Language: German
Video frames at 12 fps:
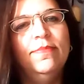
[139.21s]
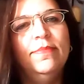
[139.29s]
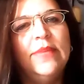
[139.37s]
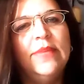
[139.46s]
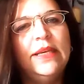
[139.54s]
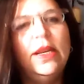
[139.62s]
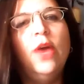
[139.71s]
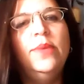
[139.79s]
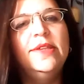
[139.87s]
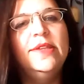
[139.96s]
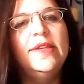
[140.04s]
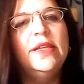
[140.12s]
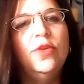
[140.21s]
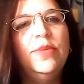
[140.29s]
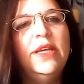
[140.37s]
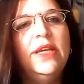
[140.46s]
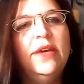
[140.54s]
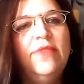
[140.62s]
Ich glaube, das hat auch mit
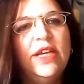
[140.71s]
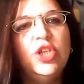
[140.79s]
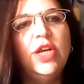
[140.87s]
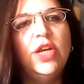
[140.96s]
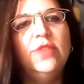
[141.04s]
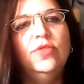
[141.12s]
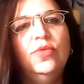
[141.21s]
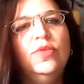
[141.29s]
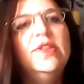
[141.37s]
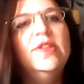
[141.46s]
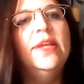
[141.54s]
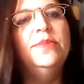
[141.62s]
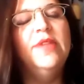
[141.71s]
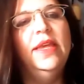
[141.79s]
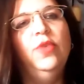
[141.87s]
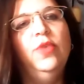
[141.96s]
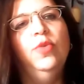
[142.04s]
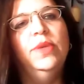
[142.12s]
der Wertschätzung uns selbst
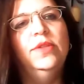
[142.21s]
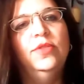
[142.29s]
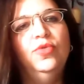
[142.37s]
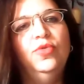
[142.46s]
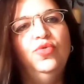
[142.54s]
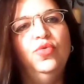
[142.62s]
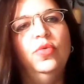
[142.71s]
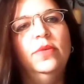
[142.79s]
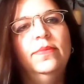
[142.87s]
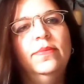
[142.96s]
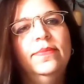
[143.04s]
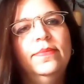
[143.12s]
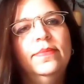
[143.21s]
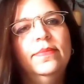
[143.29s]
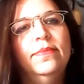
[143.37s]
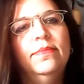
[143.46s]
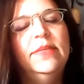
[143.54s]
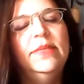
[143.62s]
gegenüber zu tun,
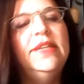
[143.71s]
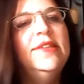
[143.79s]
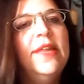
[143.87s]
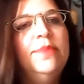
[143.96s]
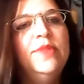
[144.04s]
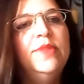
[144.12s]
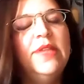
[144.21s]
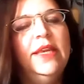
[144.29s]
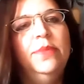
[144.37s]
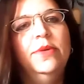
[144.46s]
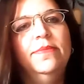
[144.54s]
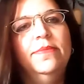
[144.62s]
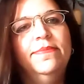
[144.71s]
mit der Selbstliebe.